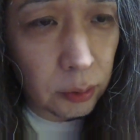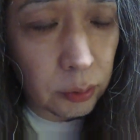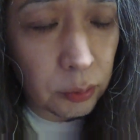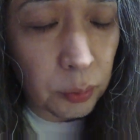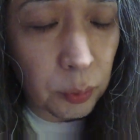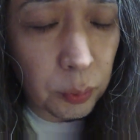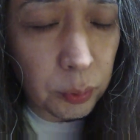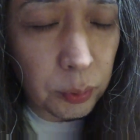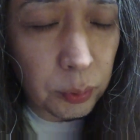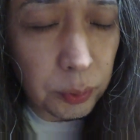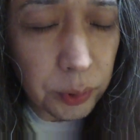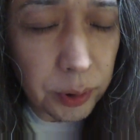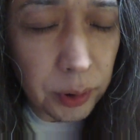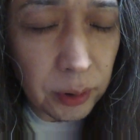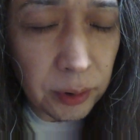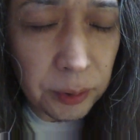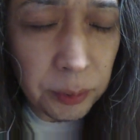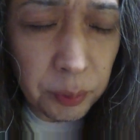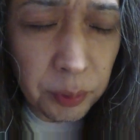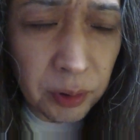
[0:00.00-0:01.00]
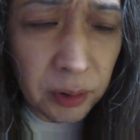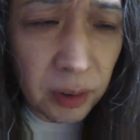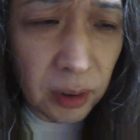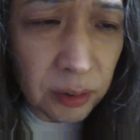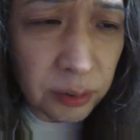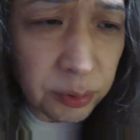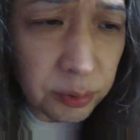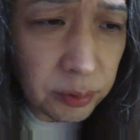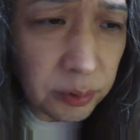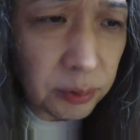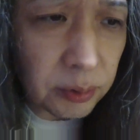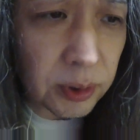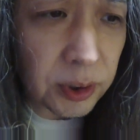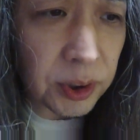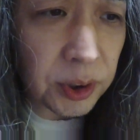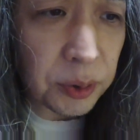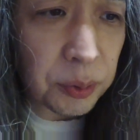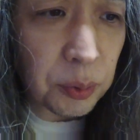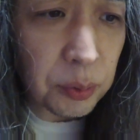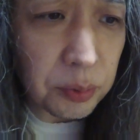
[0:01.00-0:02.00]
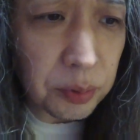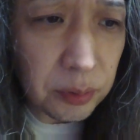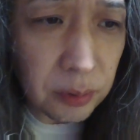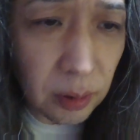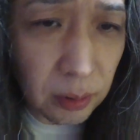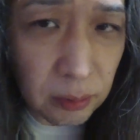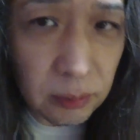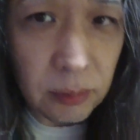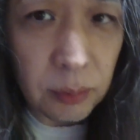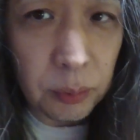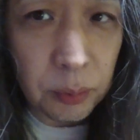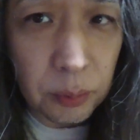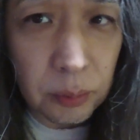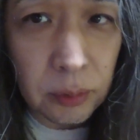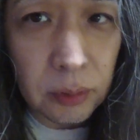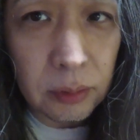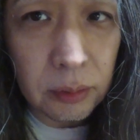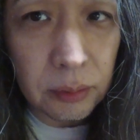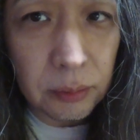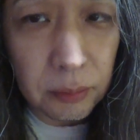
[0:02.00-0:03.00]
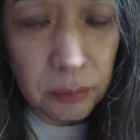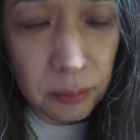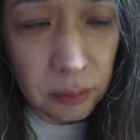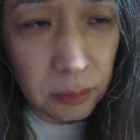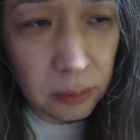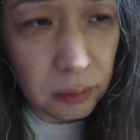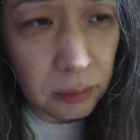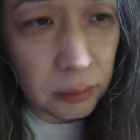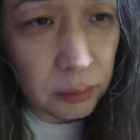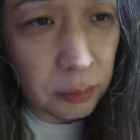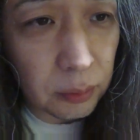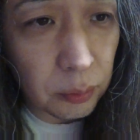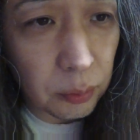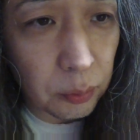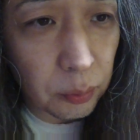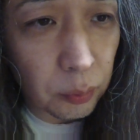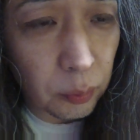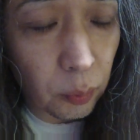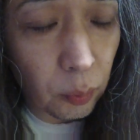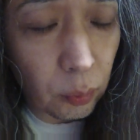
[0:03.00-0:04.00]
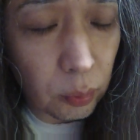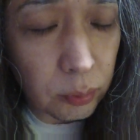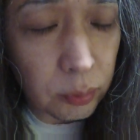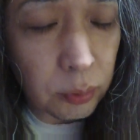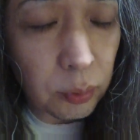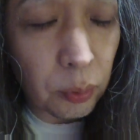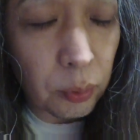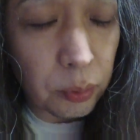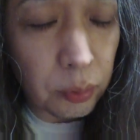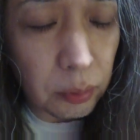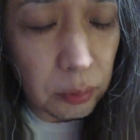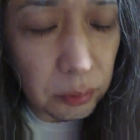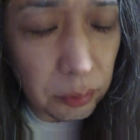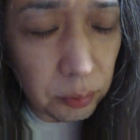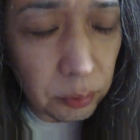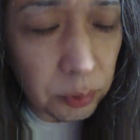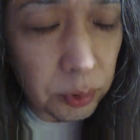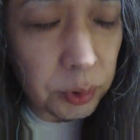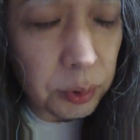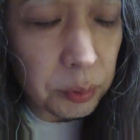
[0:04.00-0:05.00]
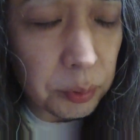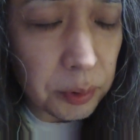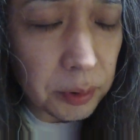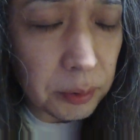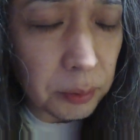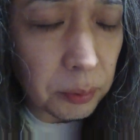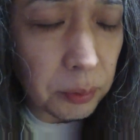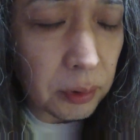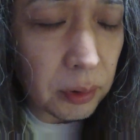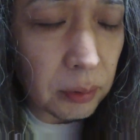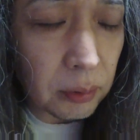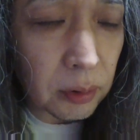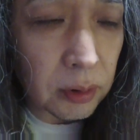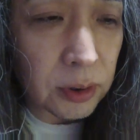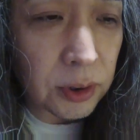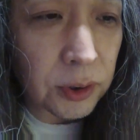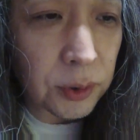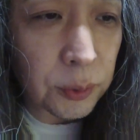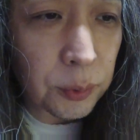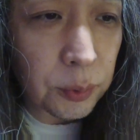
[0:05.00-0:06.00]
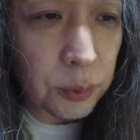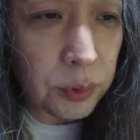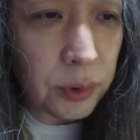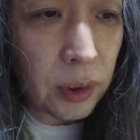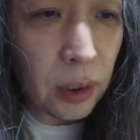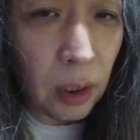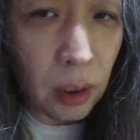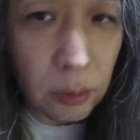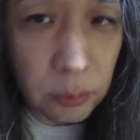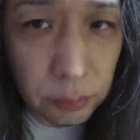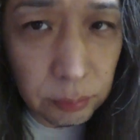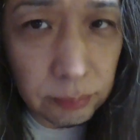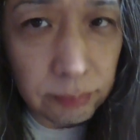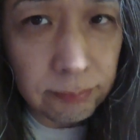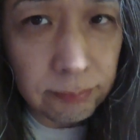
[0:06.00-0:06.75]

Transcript: 労働者にとって夏っていうのは地獄だってことですよね。多くのほとんどの人にとっては地獄である。